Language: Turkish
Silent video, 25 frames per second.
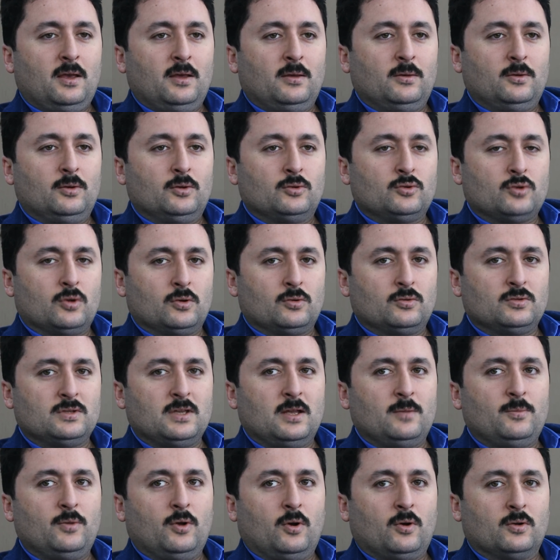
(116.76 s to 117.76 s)
ee, çok
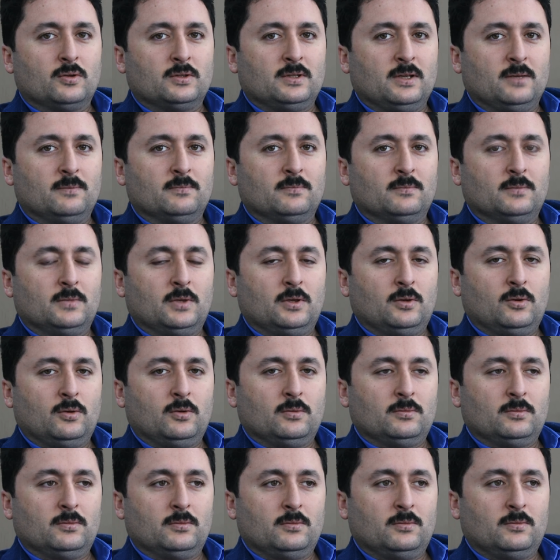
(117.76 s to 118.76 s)
güzel bir ortam e,
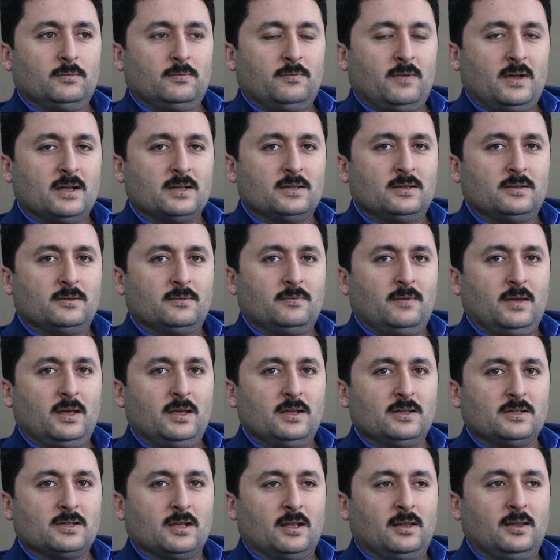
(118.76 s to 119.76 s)
vardır ve
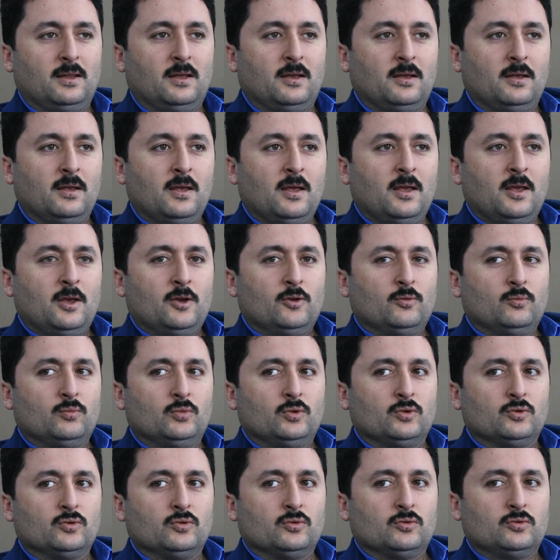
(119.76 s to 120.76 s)
inşallah
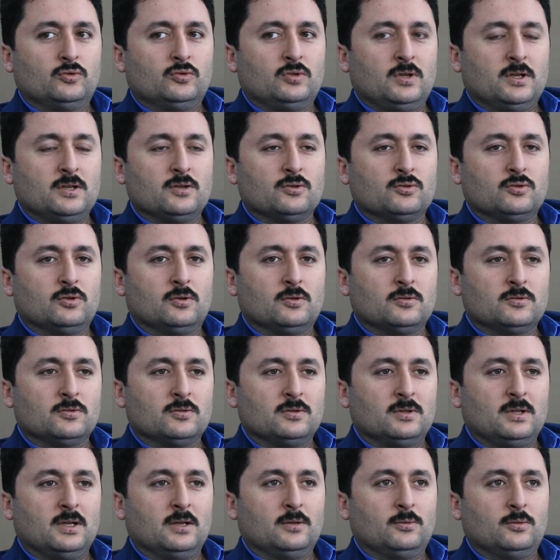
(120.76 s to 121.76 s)
bu sürecin
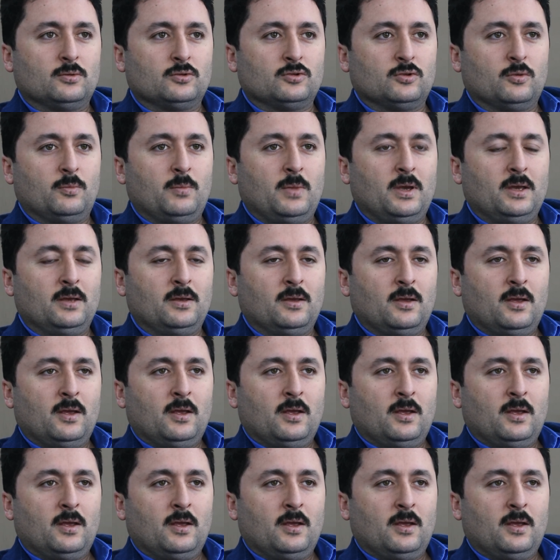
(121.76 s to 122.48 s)
sonucunda Dursun Bey